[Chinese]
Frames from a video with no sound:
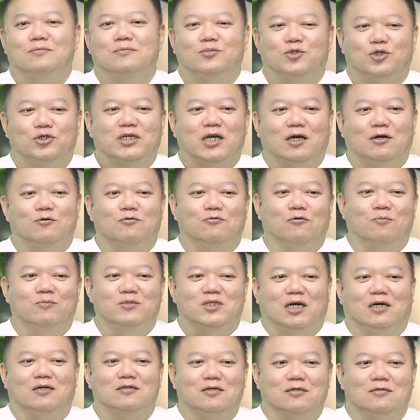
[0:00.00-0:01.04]
就像我们
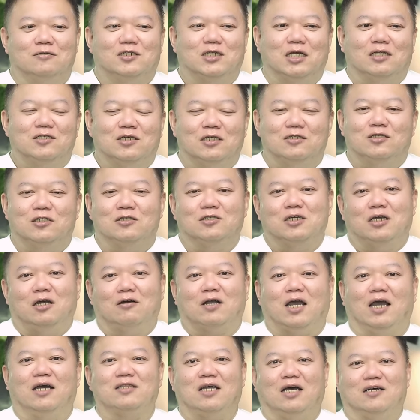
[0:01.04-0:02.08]
讲的，战争真正要
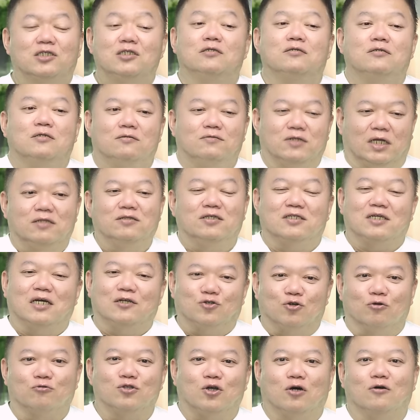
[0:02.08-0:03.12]
开打是年底在
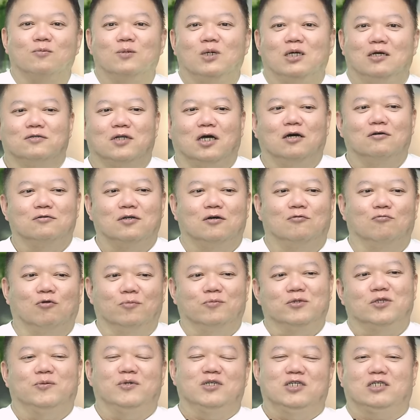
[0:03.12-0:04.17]
中东，然后呢，我
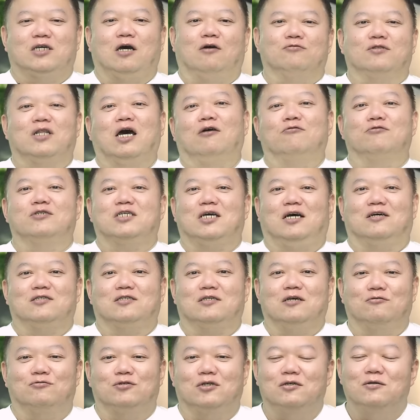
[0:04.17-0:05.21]
们这边小闹一下之
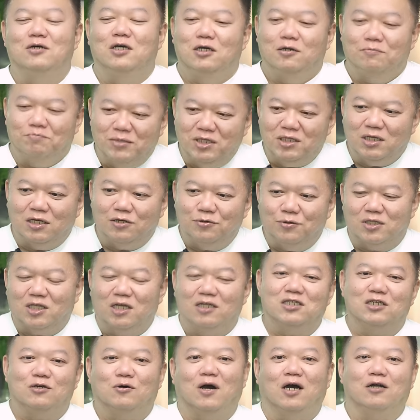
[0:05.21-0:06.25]
后呢，明年因为
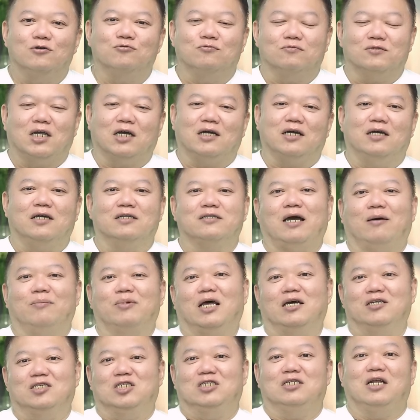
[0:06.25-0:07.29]
天气化路大概也打不
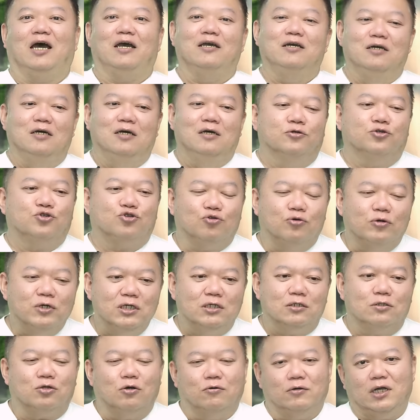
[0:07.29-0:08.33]
太起来，所
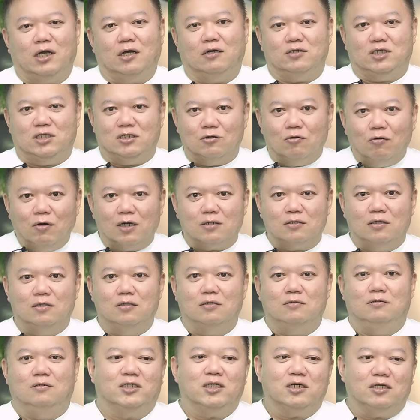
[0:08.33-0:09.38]
以同样的情况
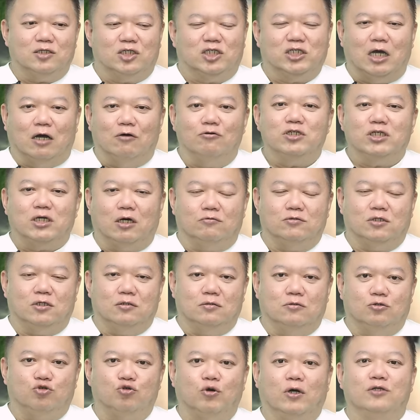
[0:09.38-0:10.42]
呢，这个小小的
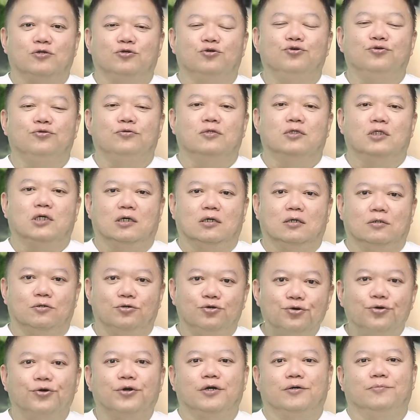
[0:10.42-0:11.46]
转运的
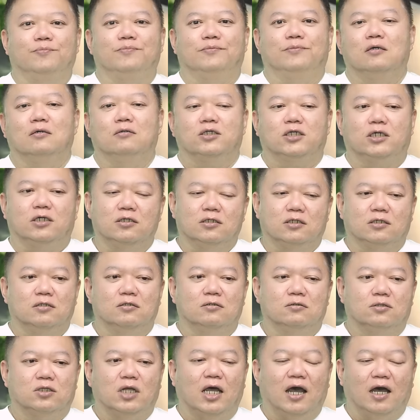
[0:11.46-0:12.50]
月，其
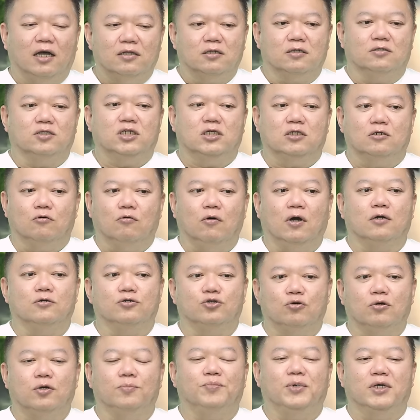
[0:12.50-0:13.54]
实它的情况
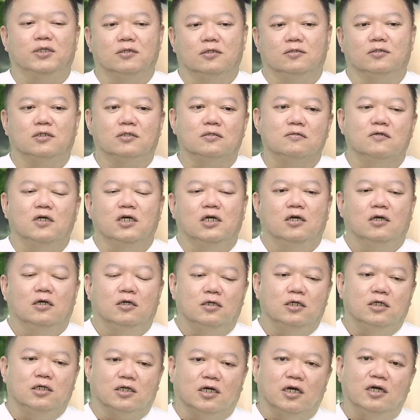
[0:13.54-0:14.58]
就会变成是，
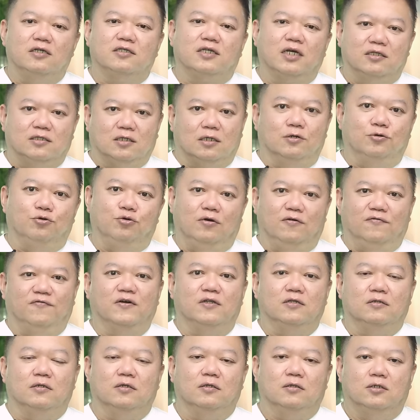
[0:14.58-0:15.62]
你可以在这个月份
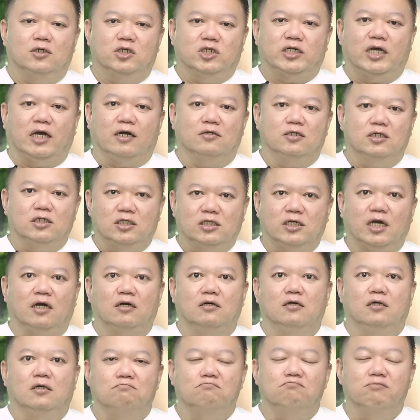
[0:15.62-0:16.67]
想一想，
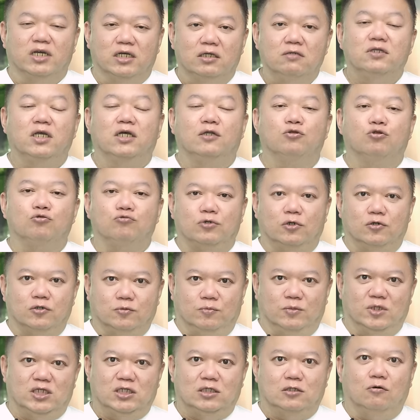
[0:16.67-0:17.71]
明年度有什
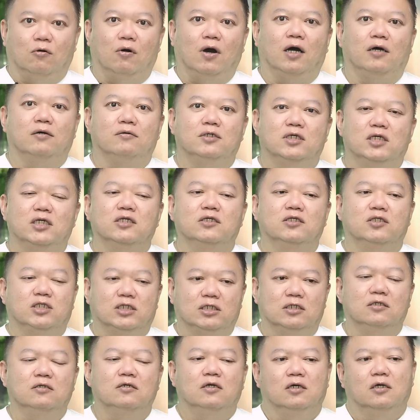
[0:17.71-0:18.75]
么计划，以
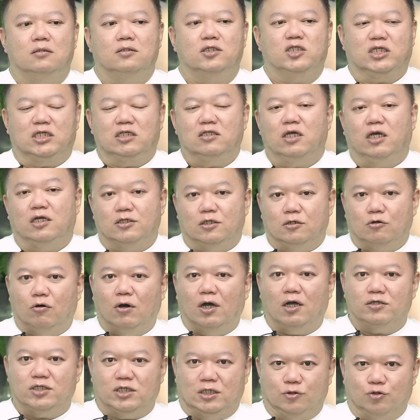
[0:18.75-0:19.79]
及今年已经
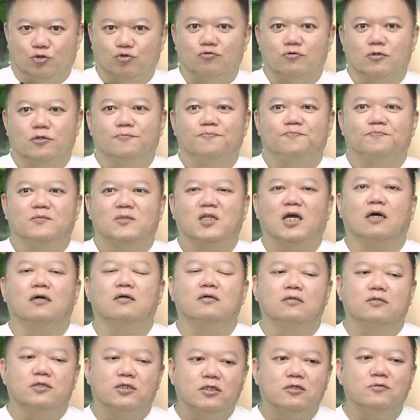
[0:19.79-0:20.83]
快要结束了，
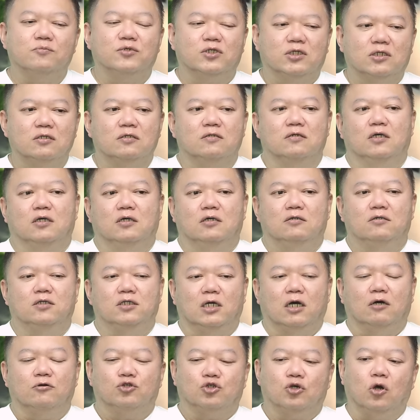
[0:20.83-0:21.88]
那是不是你
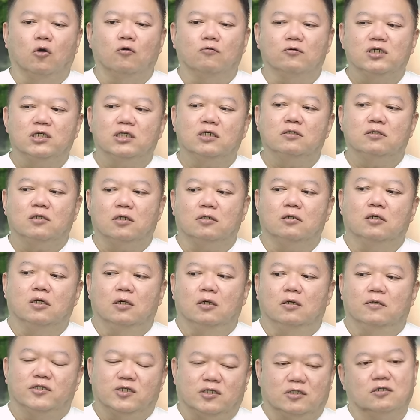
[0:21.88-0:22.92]
要重新的
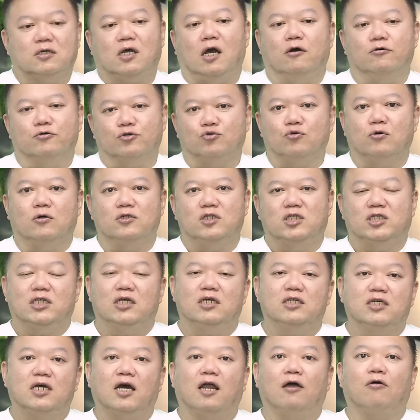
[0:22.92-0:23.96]
思考说，
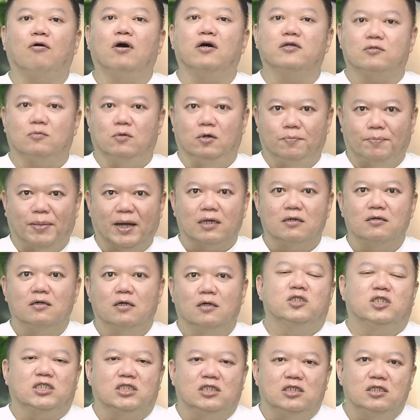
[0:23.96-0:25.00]
接下来我要怎么办？
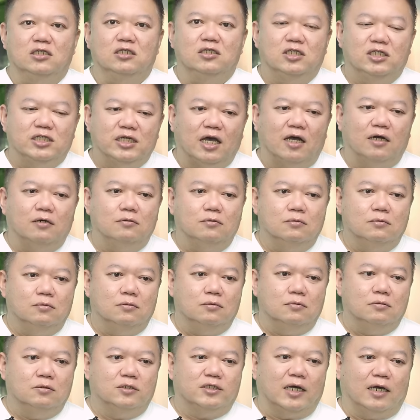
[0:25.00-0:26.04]
即将。
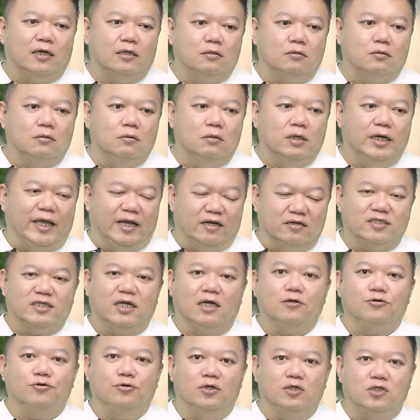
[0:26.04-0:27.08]
在两
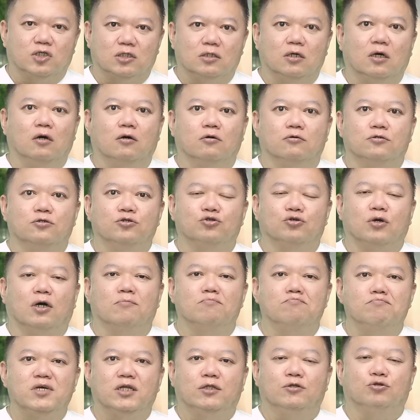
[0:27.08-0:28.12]
三个月之后，你就要
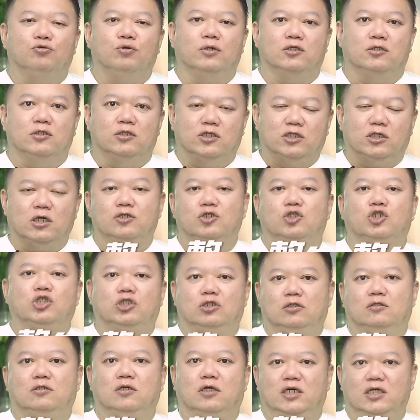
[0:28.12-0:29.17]
面对正
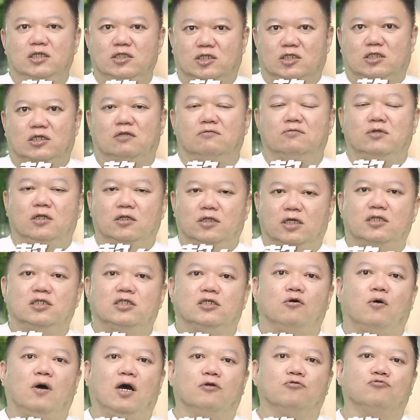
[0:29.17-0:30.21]
式的一整年天
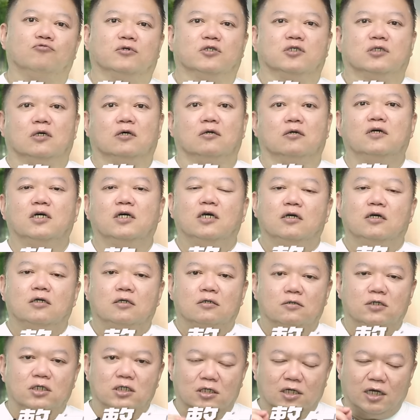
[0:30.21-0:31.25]
气化路的时候，
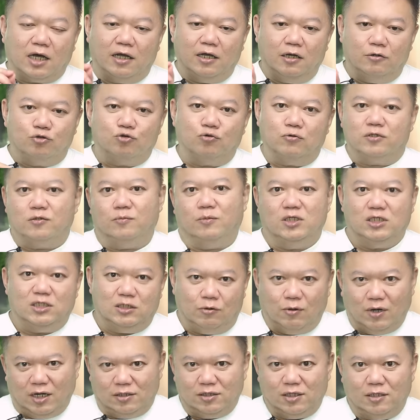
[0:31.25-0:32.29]
你该要做什么计
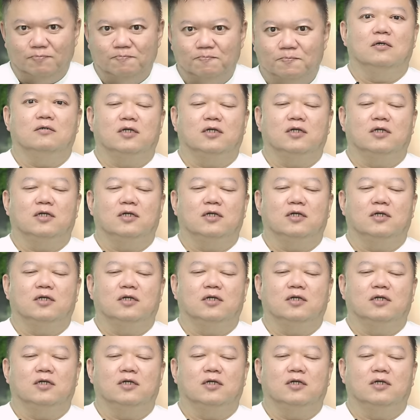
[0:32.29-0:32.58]
划点？